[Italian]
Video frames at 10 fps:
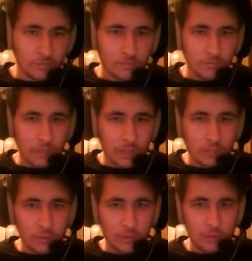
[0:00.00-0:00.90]
Verrà,
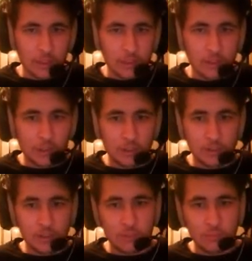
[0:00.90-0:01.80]
più, verrà
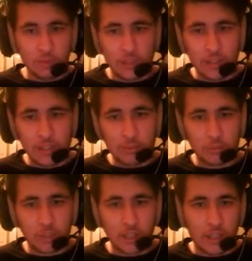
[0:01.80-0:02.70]
sicuramente quel bull lì a
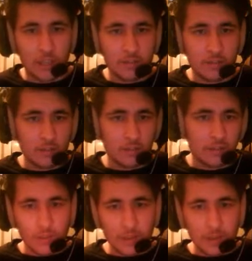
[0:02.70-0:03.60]
pushare.
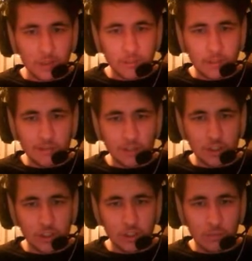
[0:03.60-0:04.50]
Vabbè, noi proviamo a
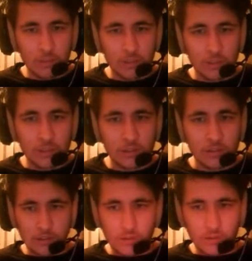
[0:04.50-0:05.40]
farci il robot.
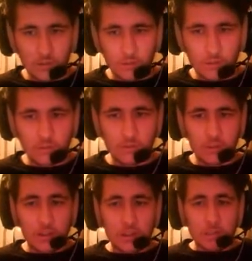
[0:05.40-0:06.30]

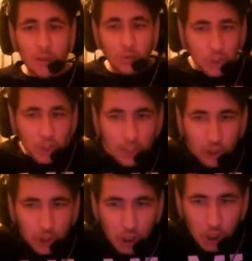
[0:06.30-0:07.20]
Mi ha
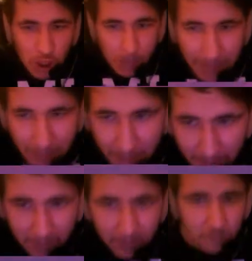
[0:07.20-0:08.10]
ucciso
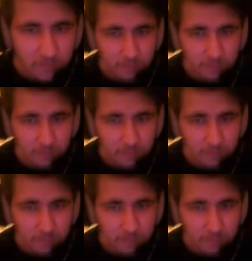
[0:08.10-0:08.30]
come?